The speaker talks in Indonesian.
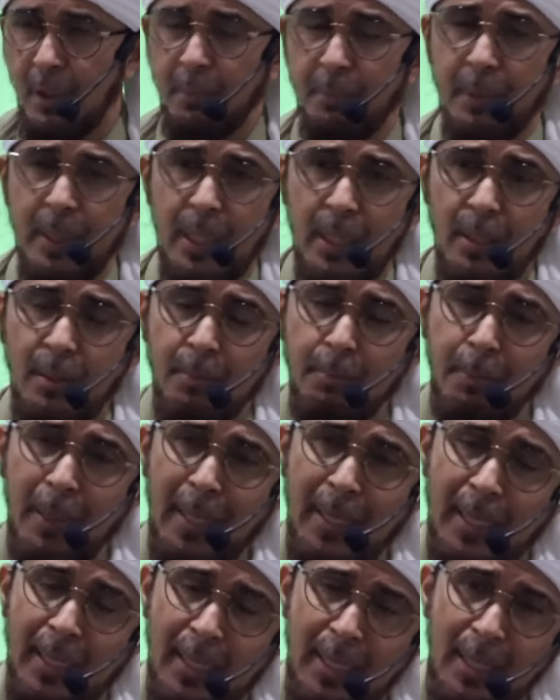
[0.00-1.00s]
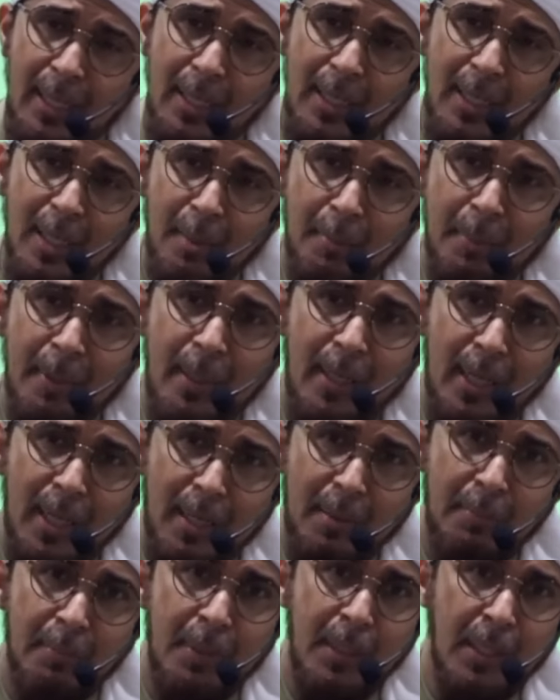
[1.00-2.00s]
Nah, bila pandangan kepada
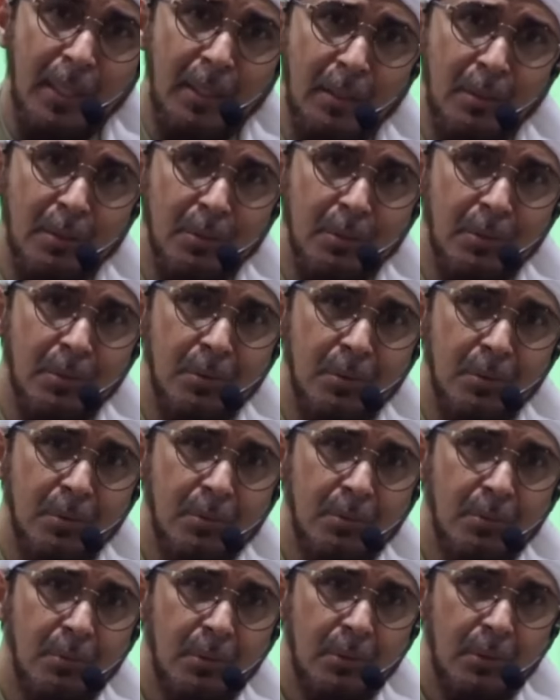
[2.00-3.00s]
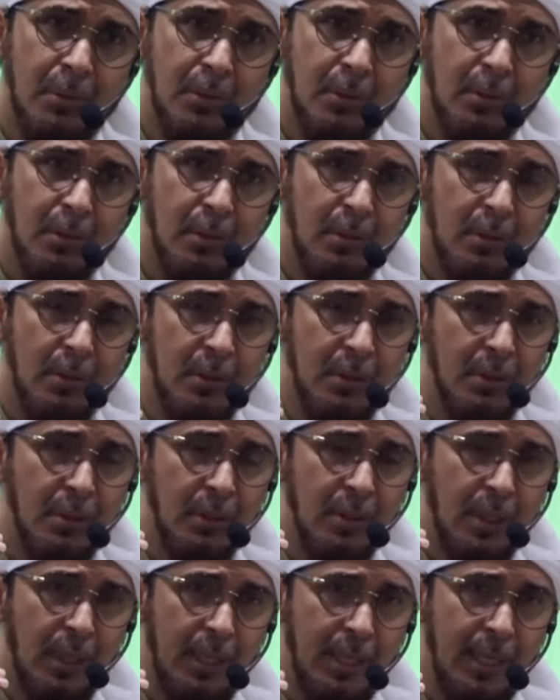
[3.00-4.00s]
Nabi itu
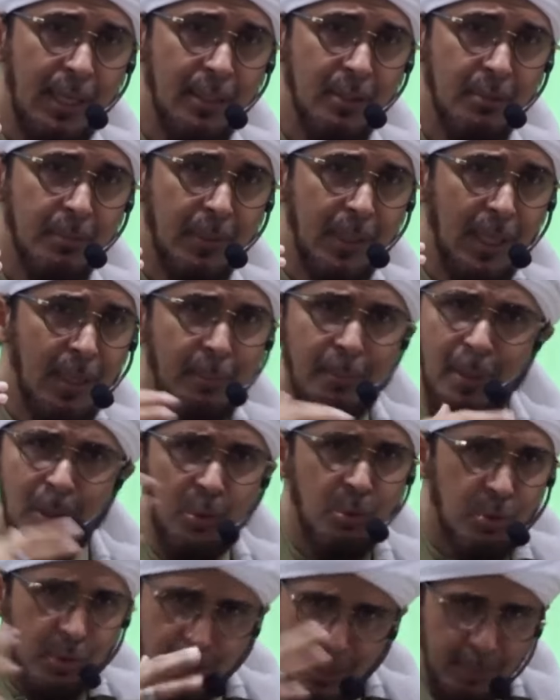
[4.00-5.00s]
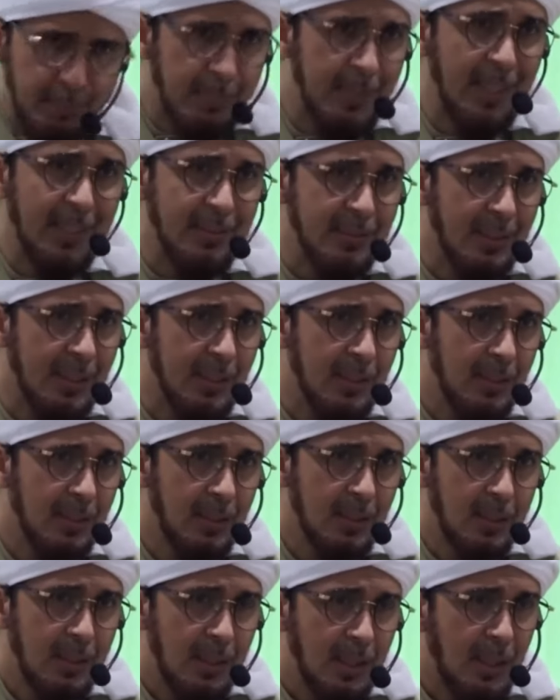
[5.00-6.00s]
dilihat sebagai manusia biasa,
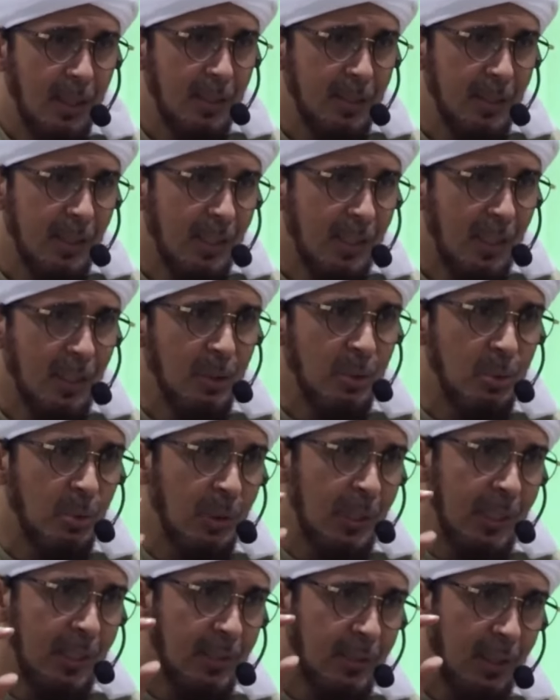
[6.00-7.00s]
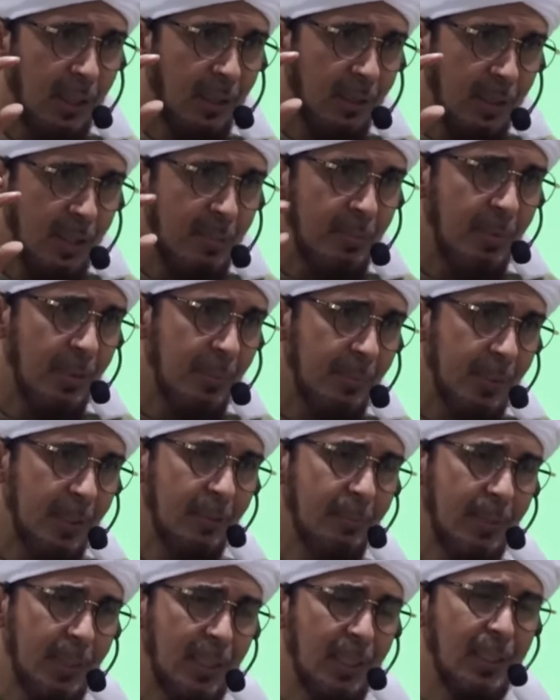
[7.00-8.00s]
nah, dia akan kurang ta'zim
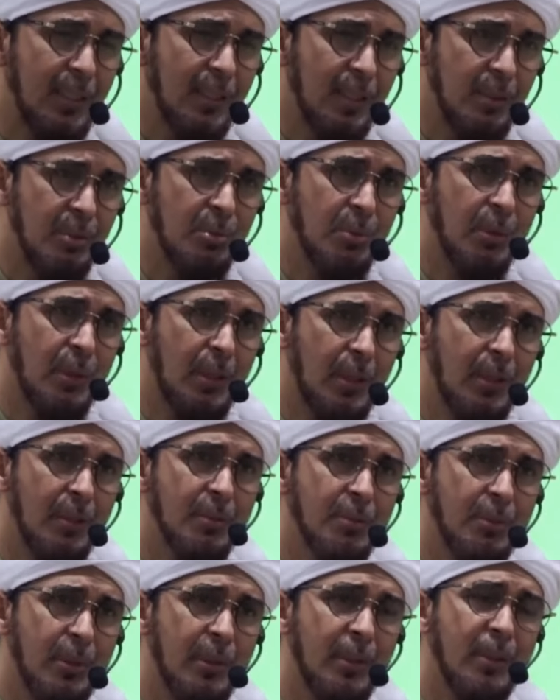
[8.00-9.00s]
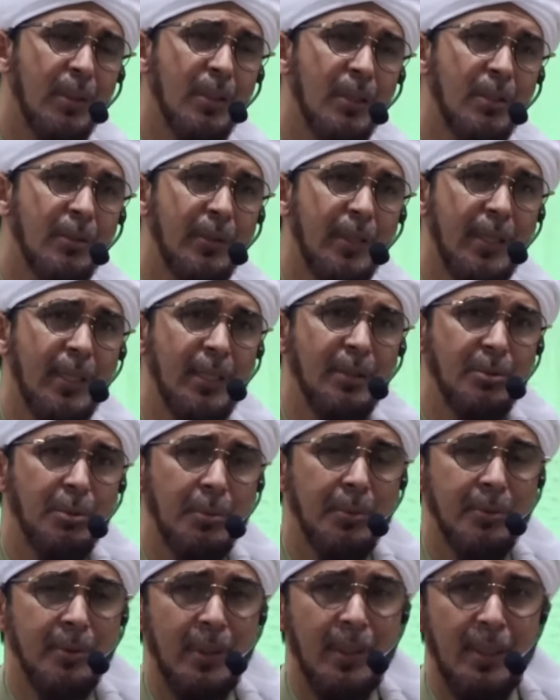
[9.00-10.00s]
kepada baginda Rasulullah saw. alaihi
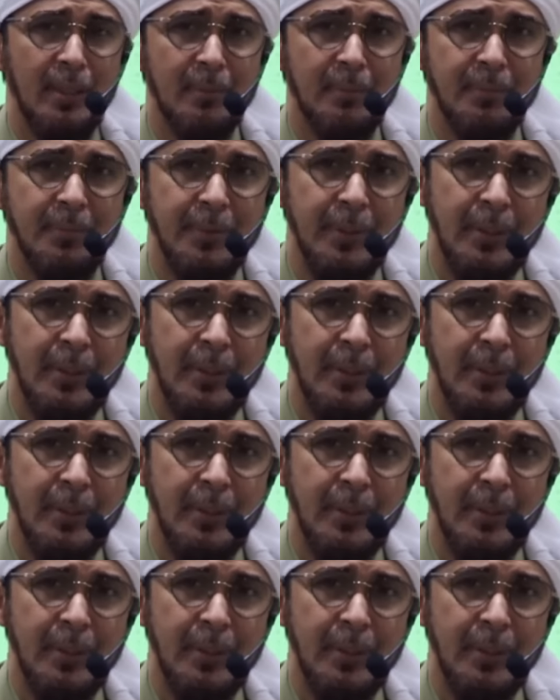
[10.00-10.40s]
wasallam.